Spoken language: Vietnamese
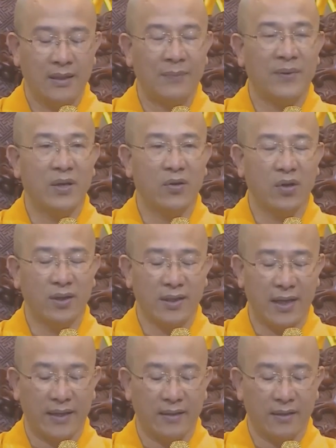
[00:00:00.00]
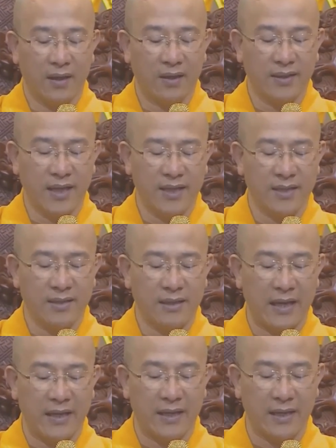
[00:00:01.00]
điều đó thế này: ở đây
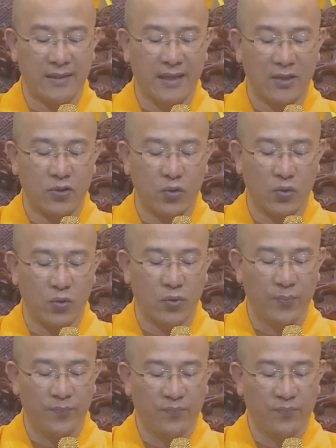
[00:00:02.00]
này các gia chủ,